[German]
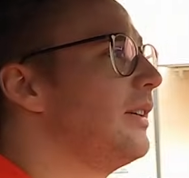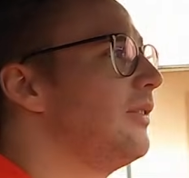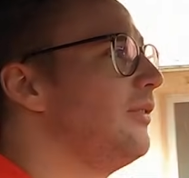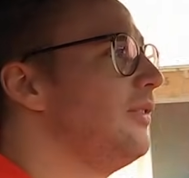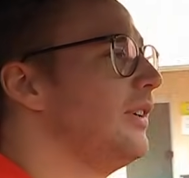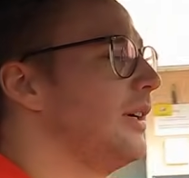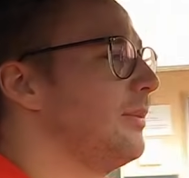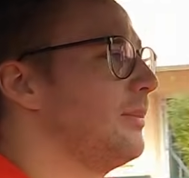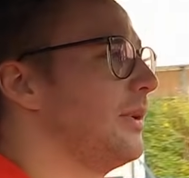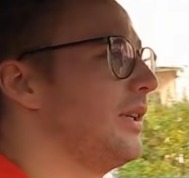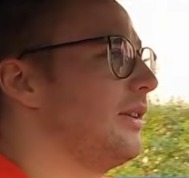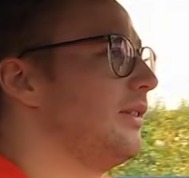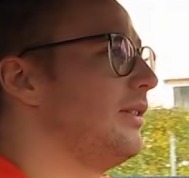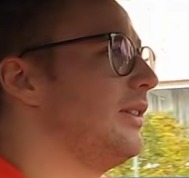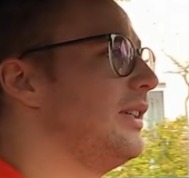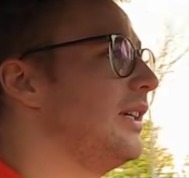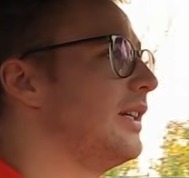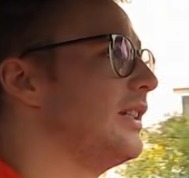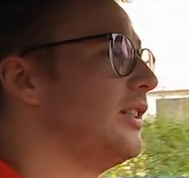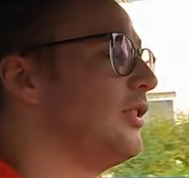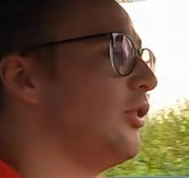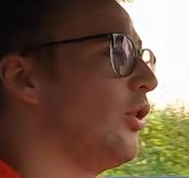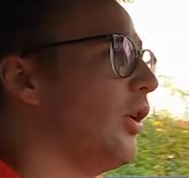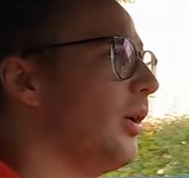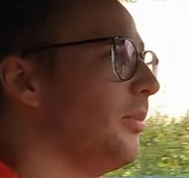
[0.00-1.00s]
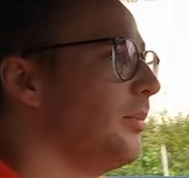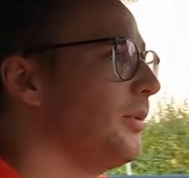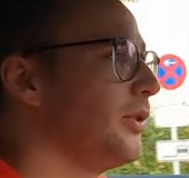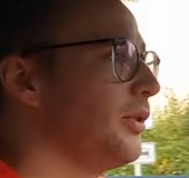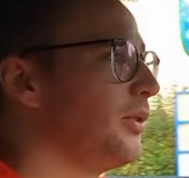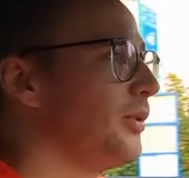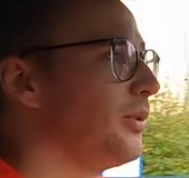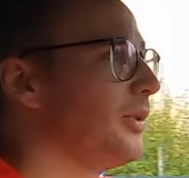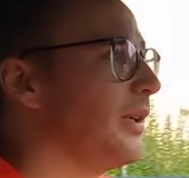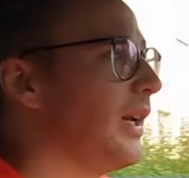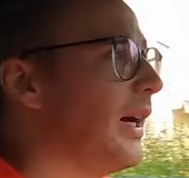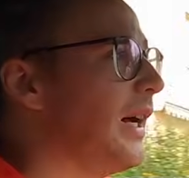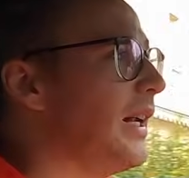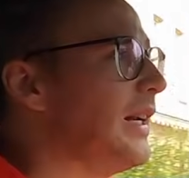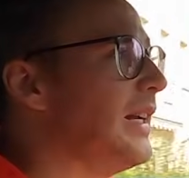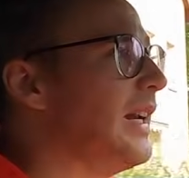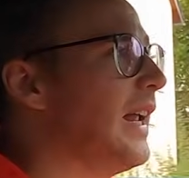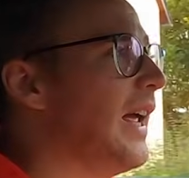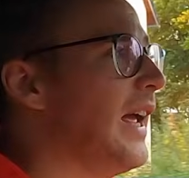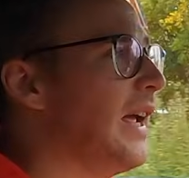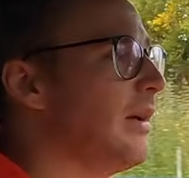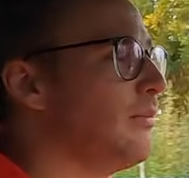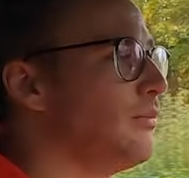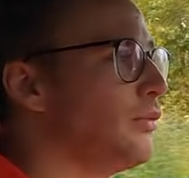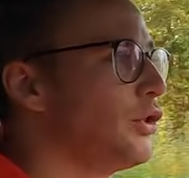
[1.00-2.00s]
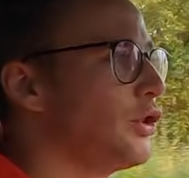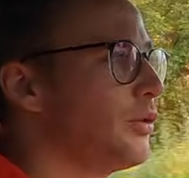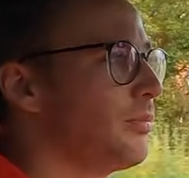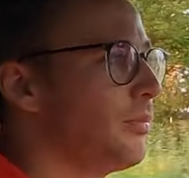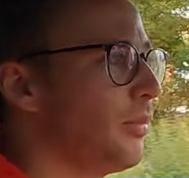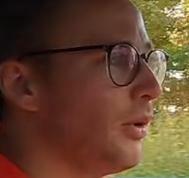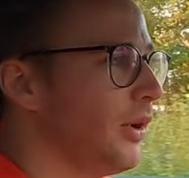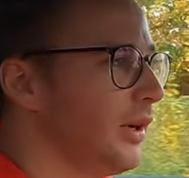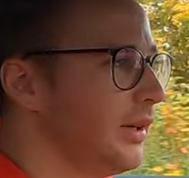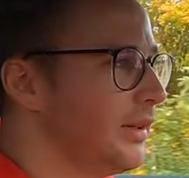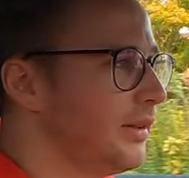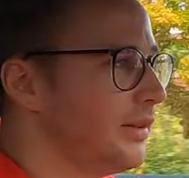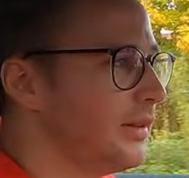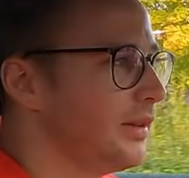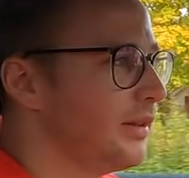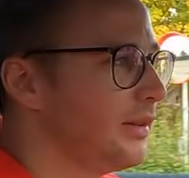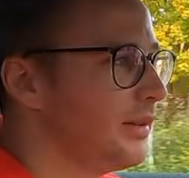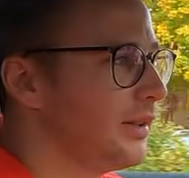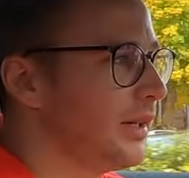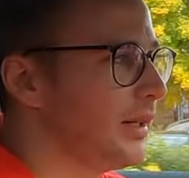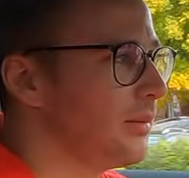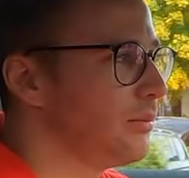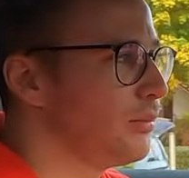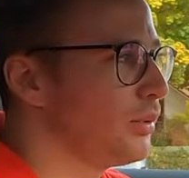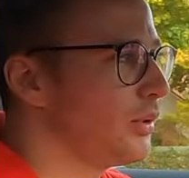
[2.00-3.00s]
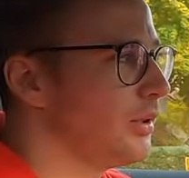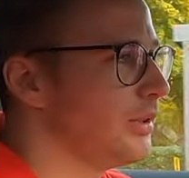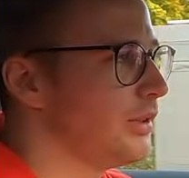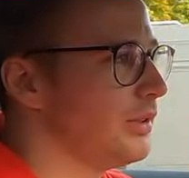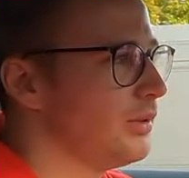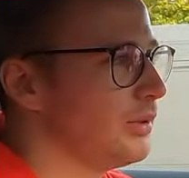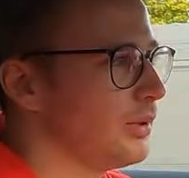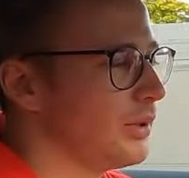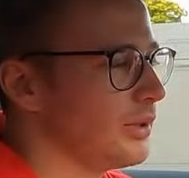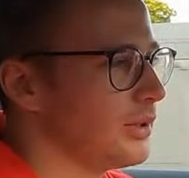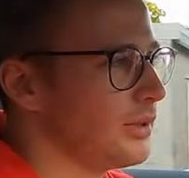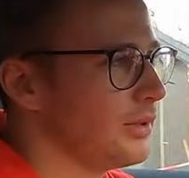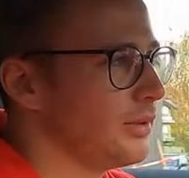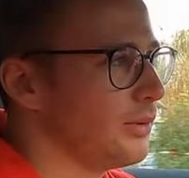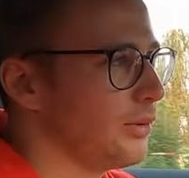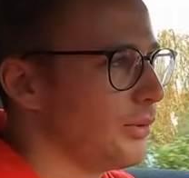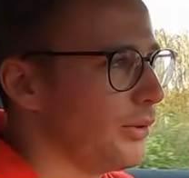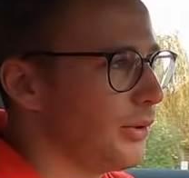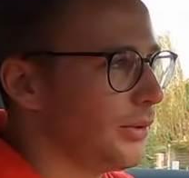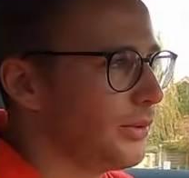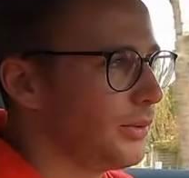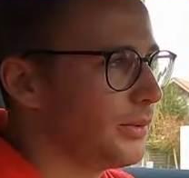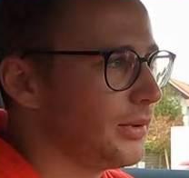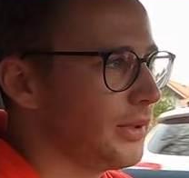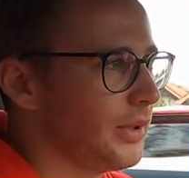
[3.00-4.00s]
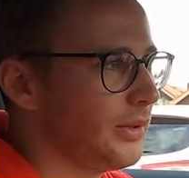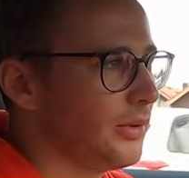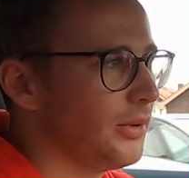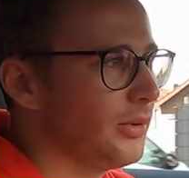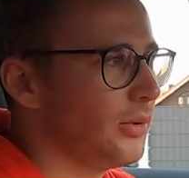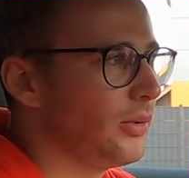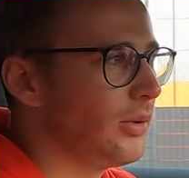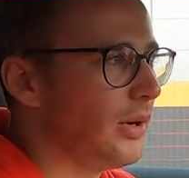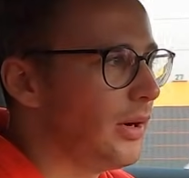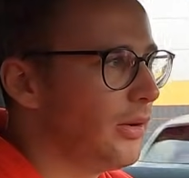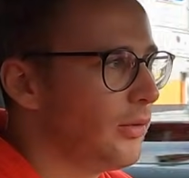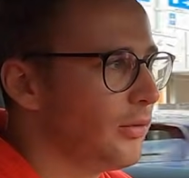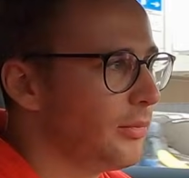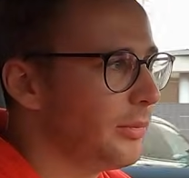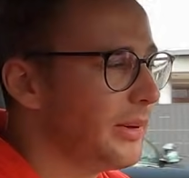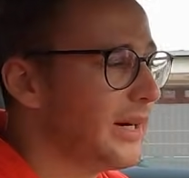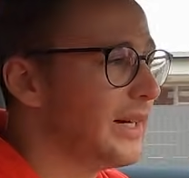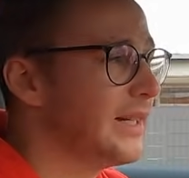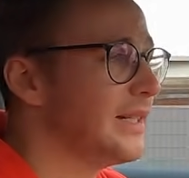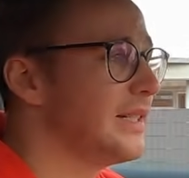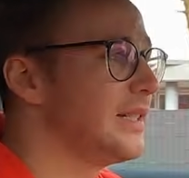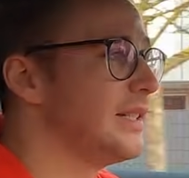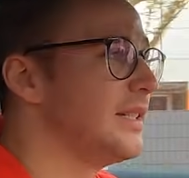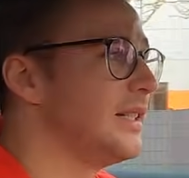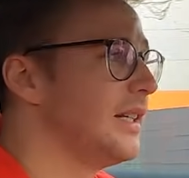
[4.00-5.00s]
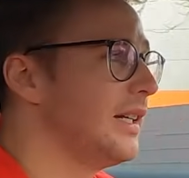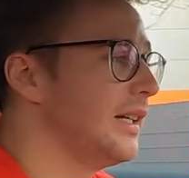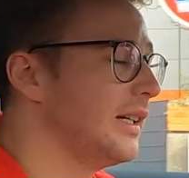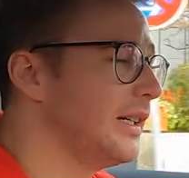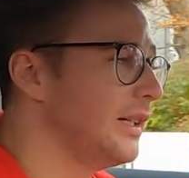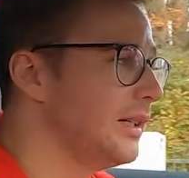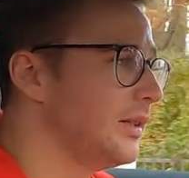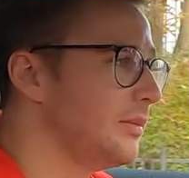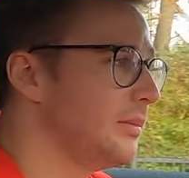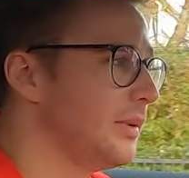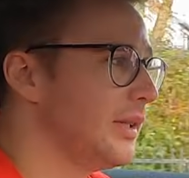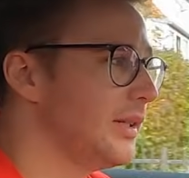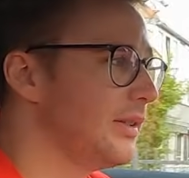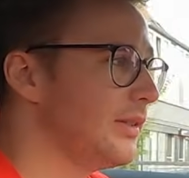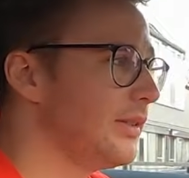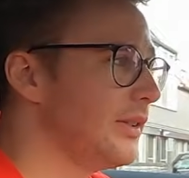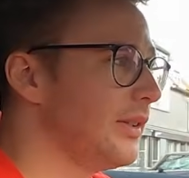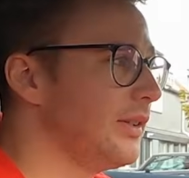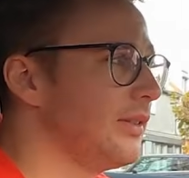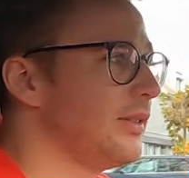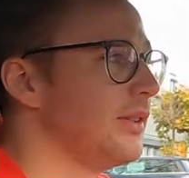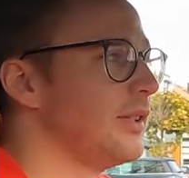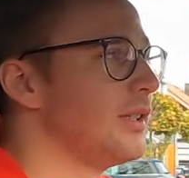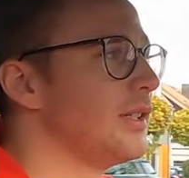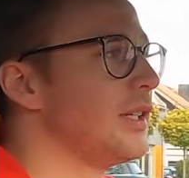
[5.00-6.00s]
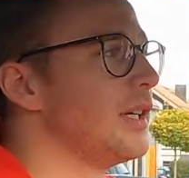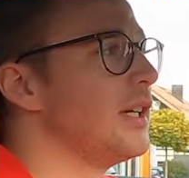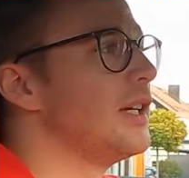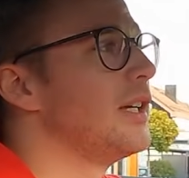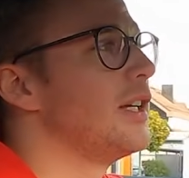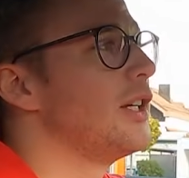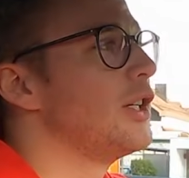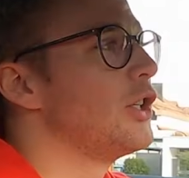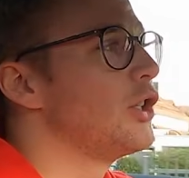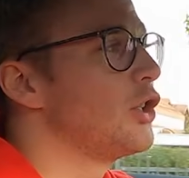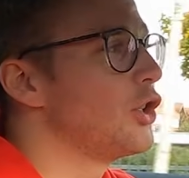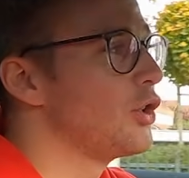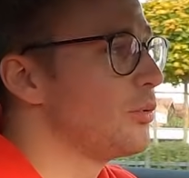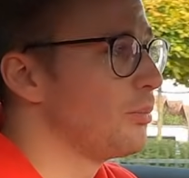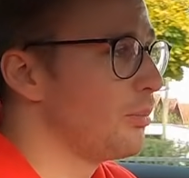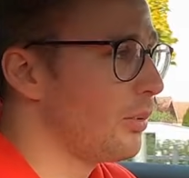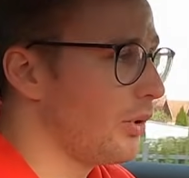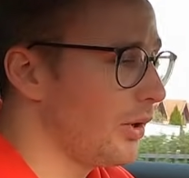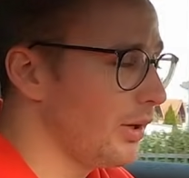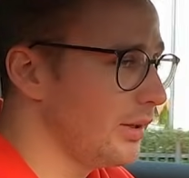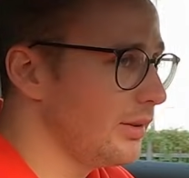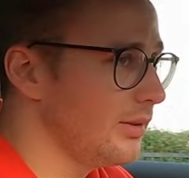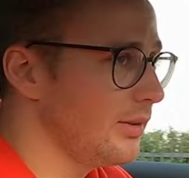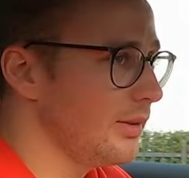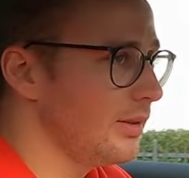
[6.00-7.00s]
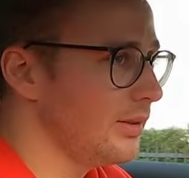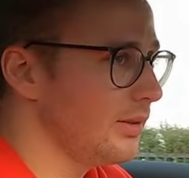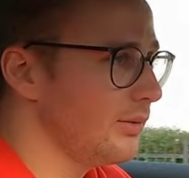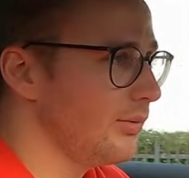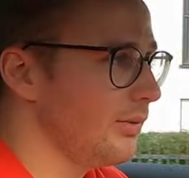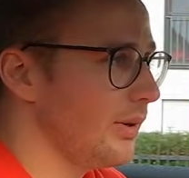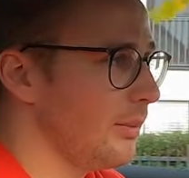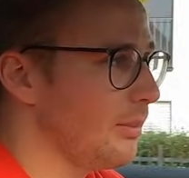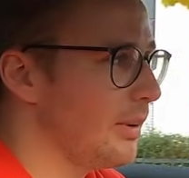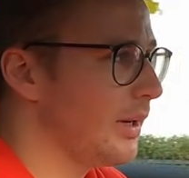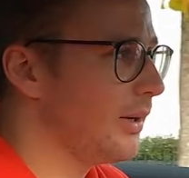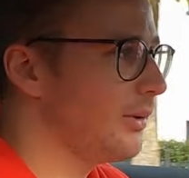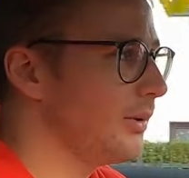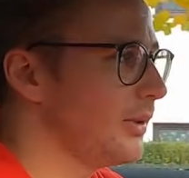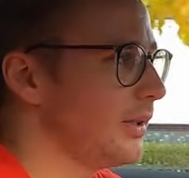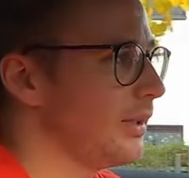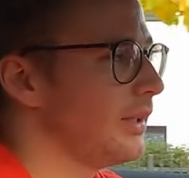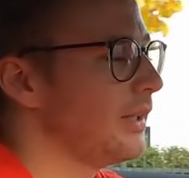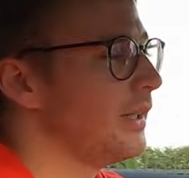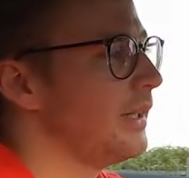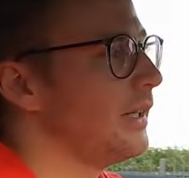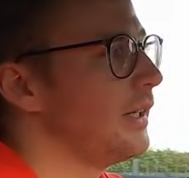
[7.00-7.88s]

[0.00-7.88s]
Wir haben jetzt hier die optionalen M-Sportsitze an Bord. Die kosten 900 Euro Aufpreis. Serienmäßig sind Sportsitze verbaut.